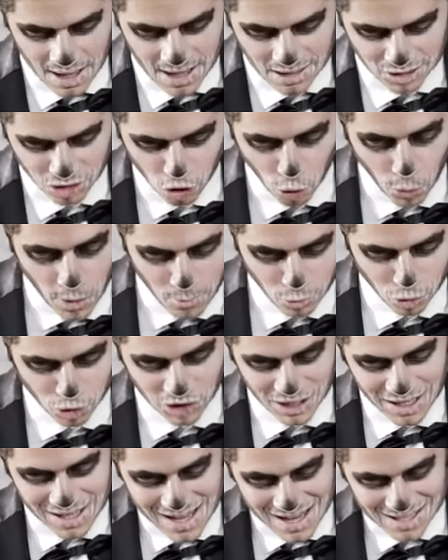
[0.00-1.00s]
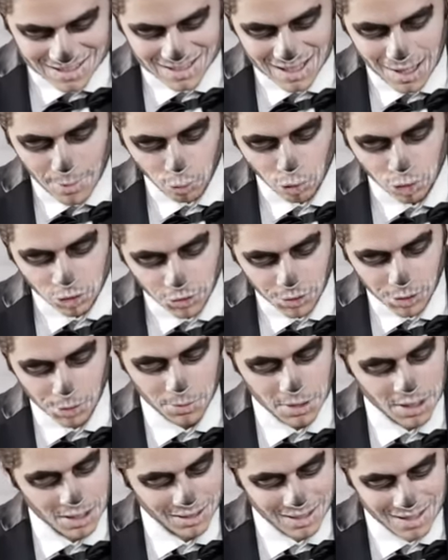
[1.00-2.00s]
Esto vemos que ya está a punto de
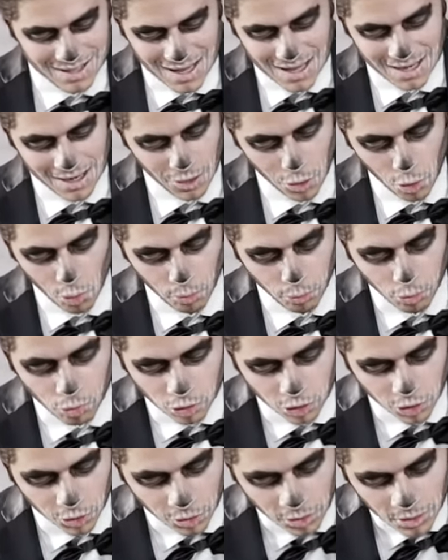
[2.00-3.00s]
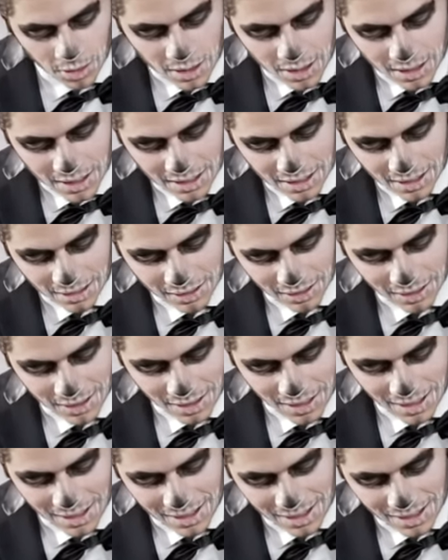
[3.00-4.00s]
hervir, que ya ha llegado un punto en el
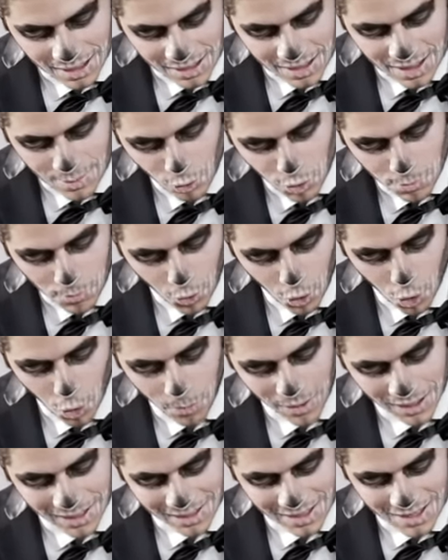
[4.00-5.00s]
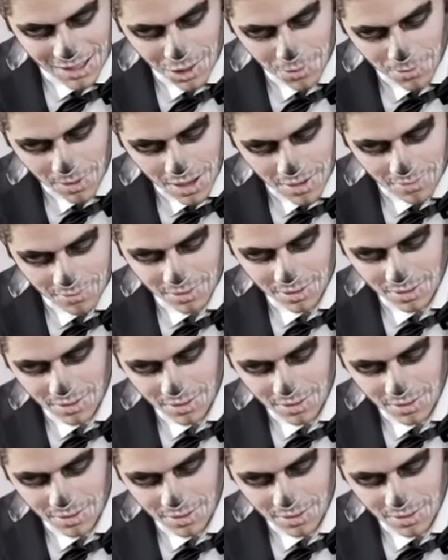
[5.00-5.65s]
que le queda muy poco para que hierva.